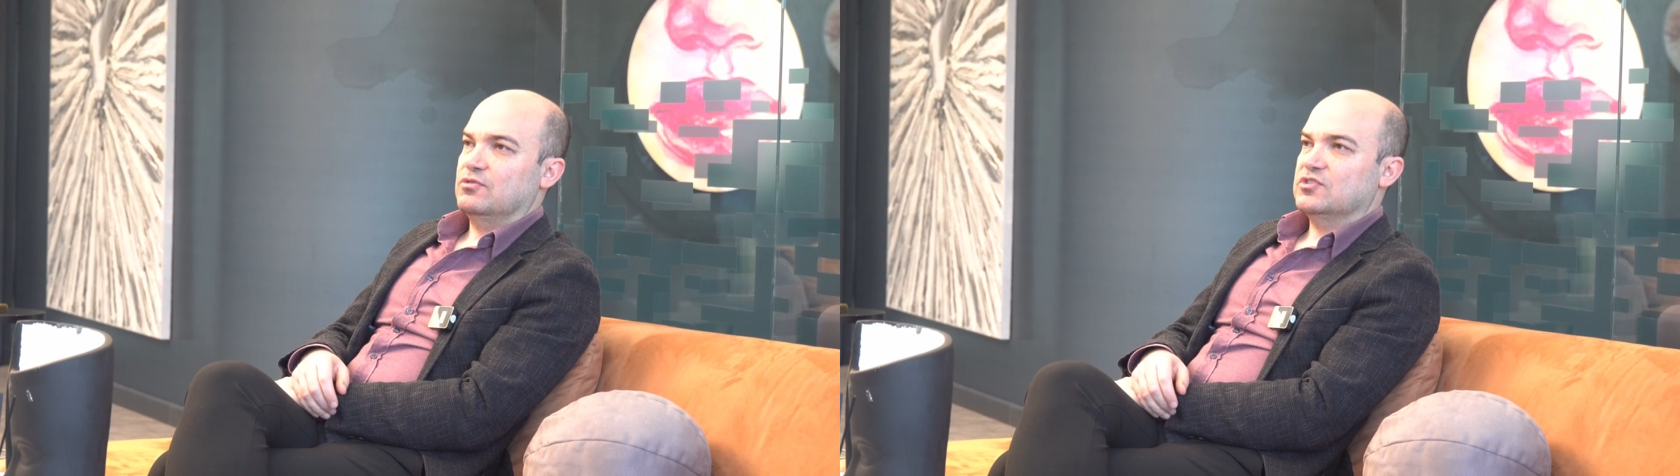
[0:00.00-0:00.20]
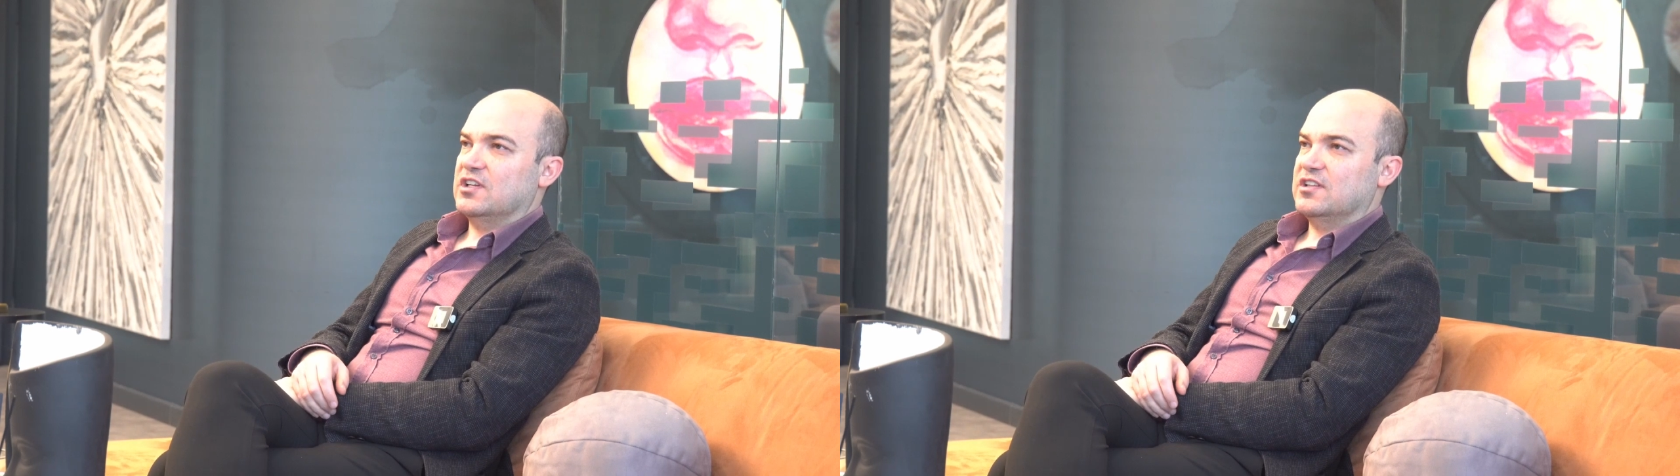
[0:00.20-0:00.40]

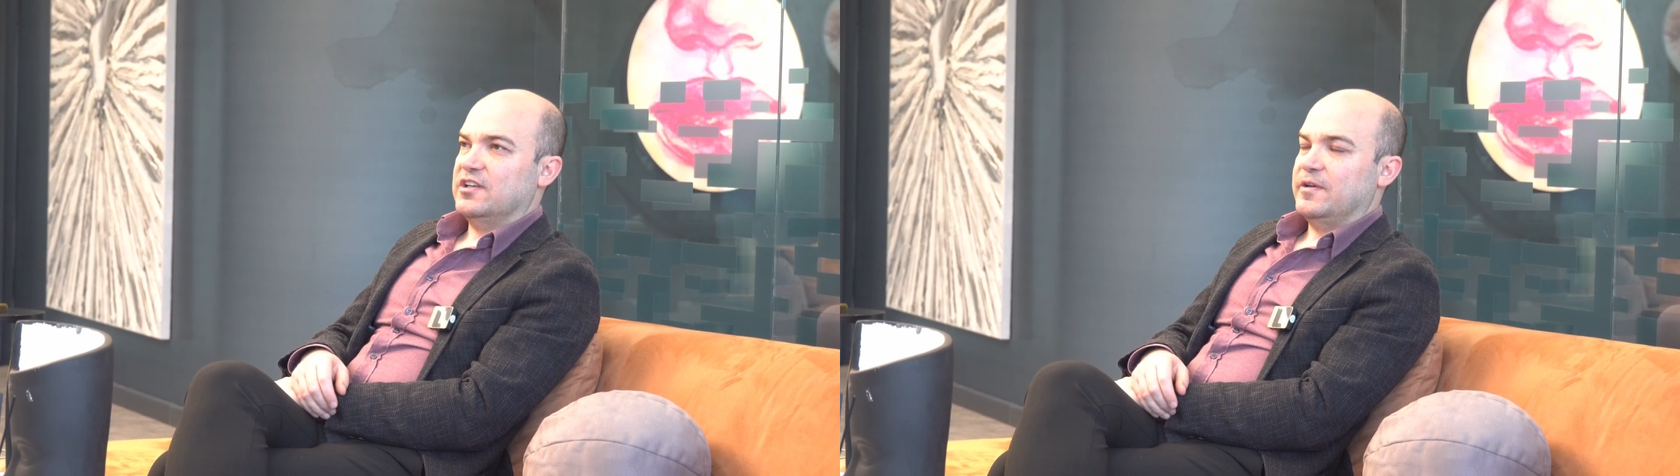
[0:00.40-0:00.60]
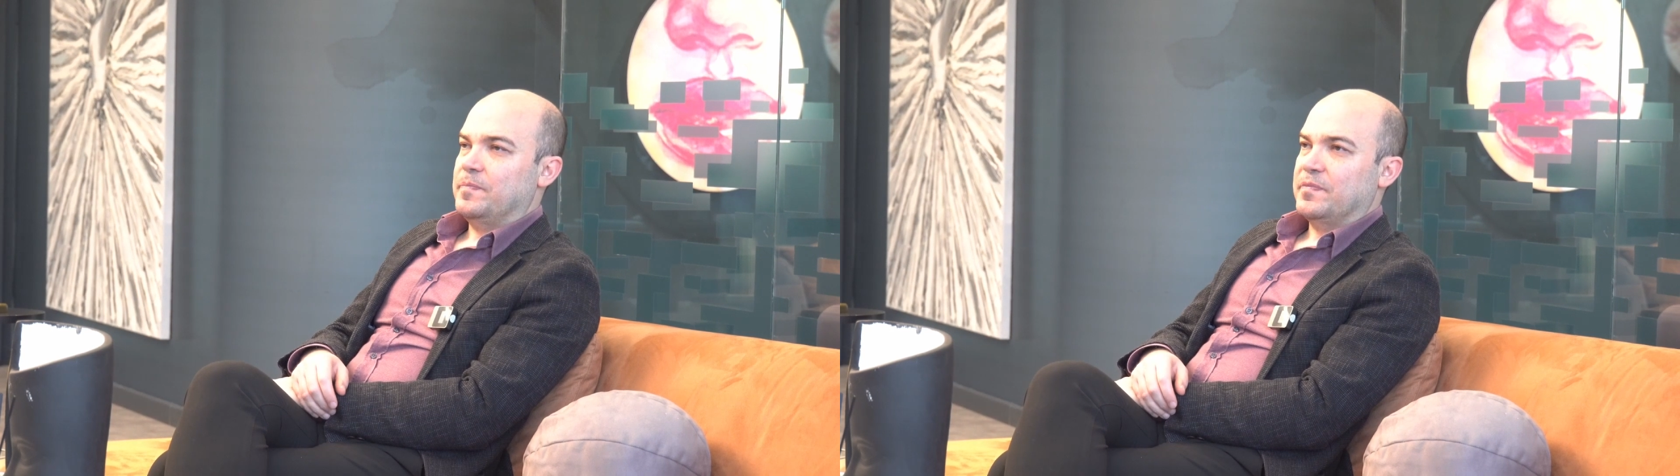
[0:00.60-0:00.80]
o yüzden
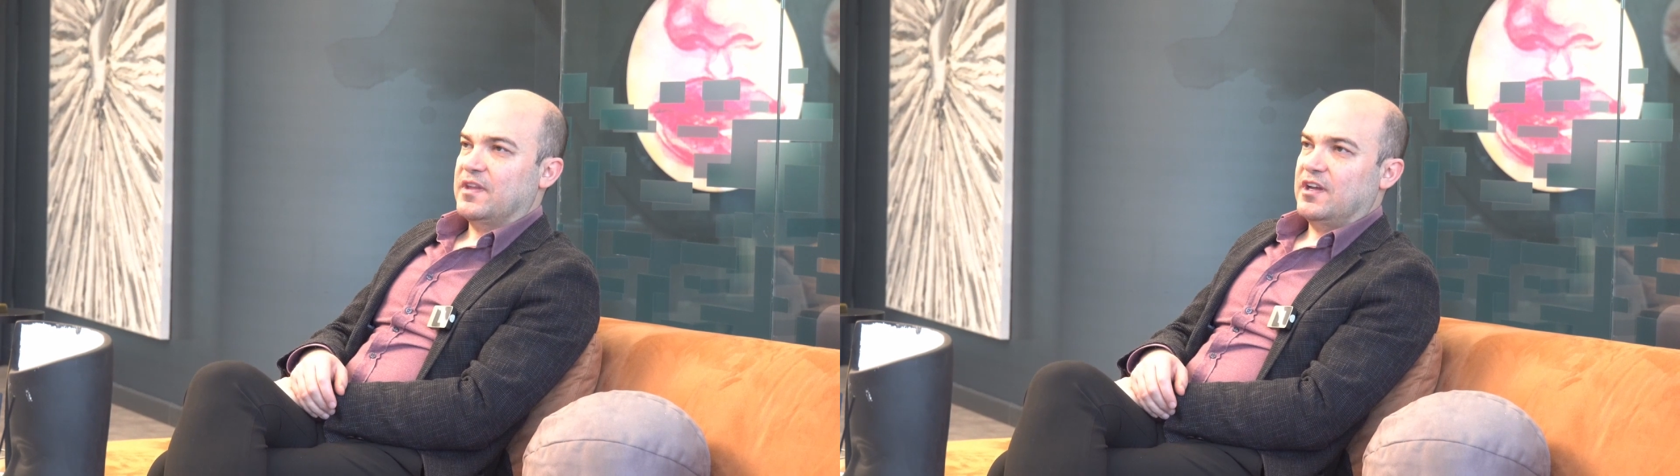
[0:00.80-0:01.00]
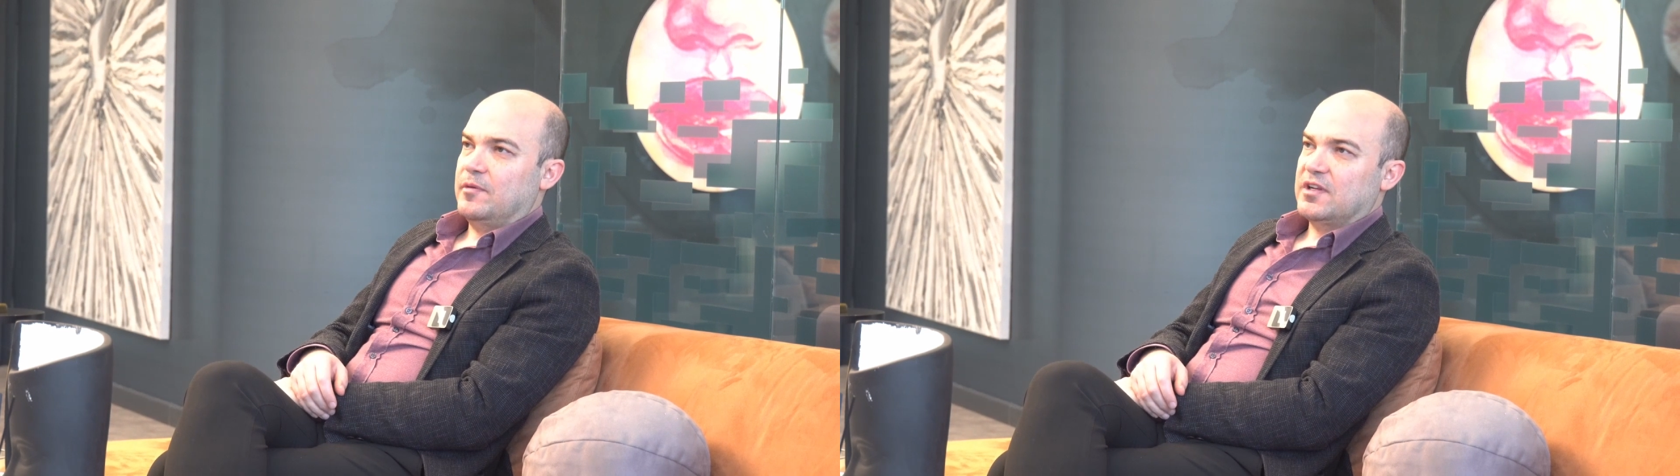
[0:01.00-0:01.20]
de
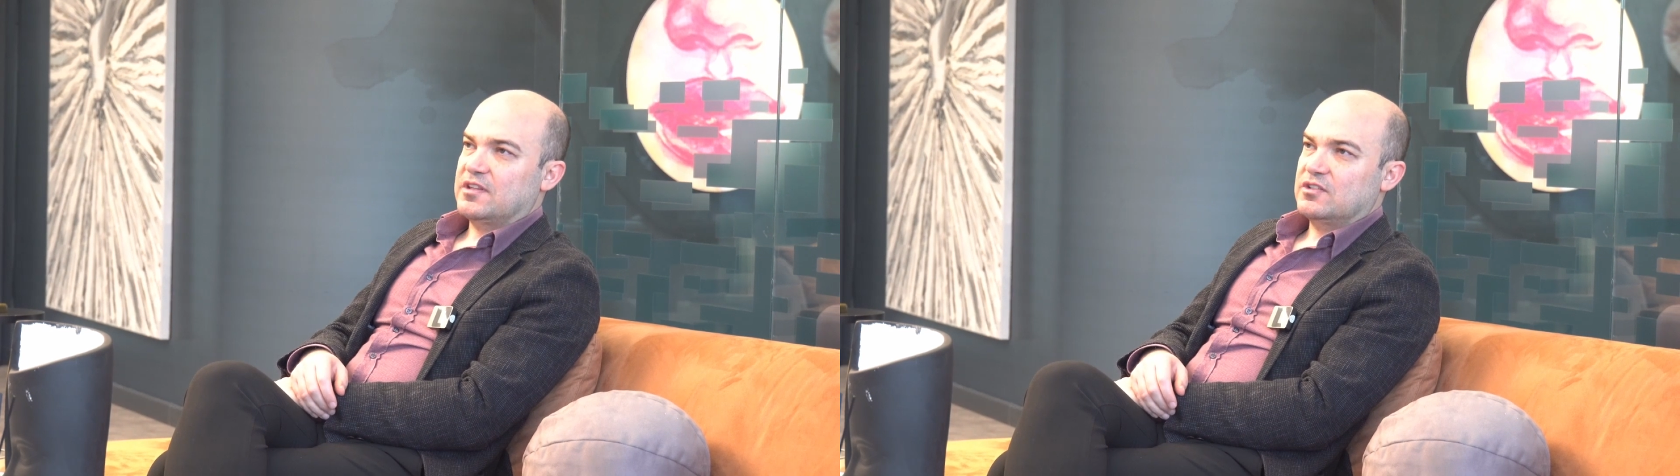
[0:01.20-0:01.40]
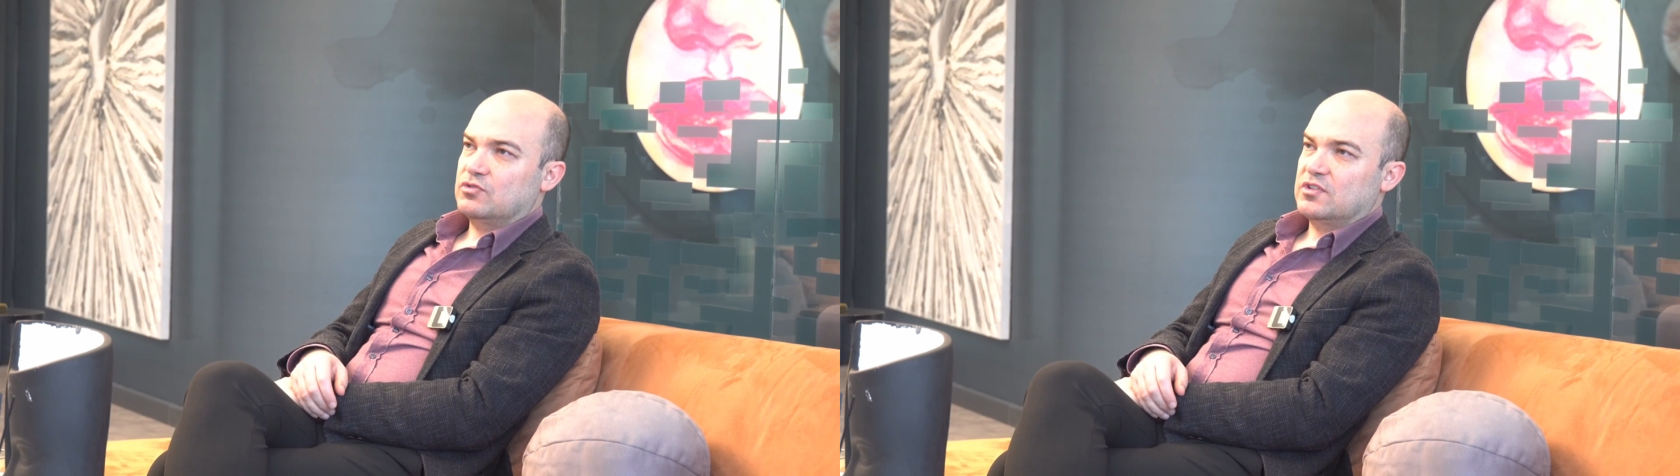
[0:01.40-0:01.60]
ameliyattan